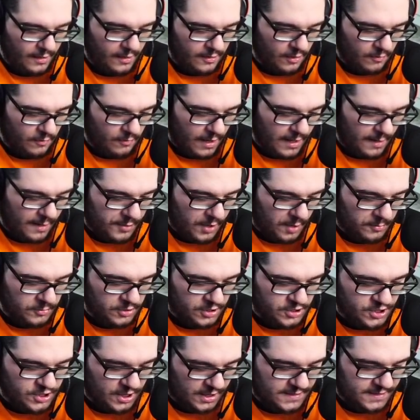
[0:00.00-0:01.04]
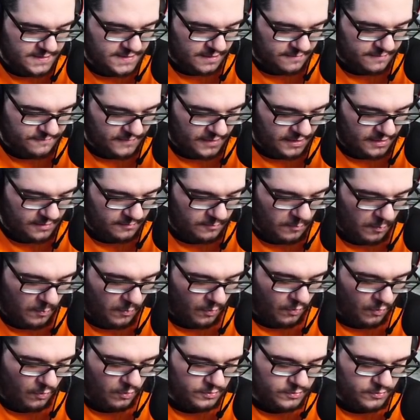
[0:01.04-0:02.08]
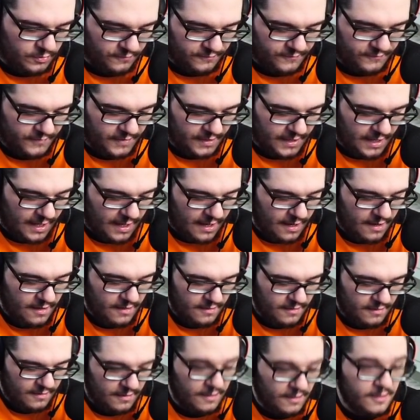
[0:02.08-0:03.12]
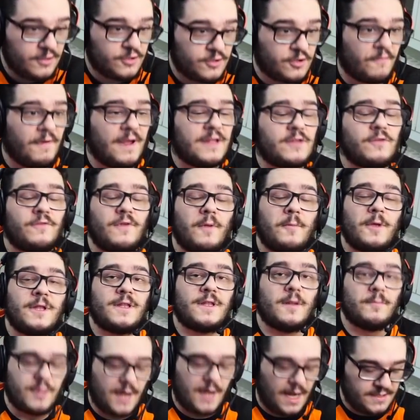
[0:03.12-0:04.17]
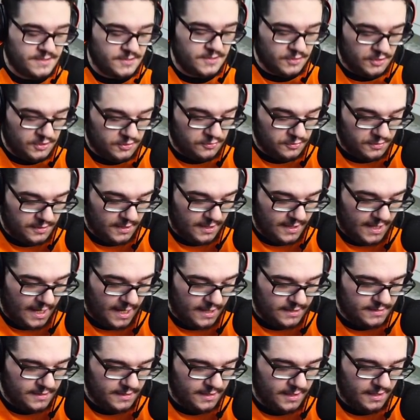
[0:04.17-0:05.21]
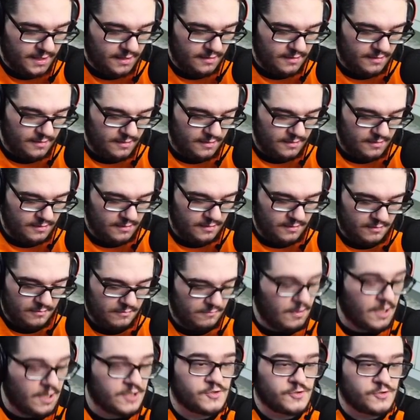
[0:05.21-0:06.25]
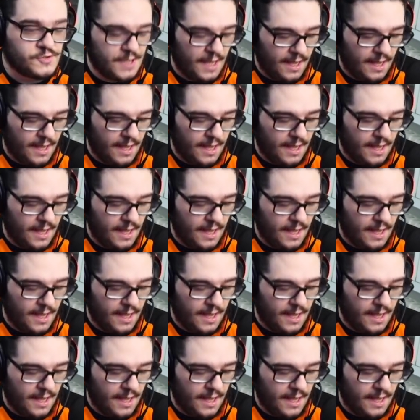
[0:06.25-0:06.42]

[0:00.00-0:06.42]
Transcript: oh, eccolo qua, la promo di Charizard V, molto figa. Trovate ovviamente il prezzo di tutte le carte qua su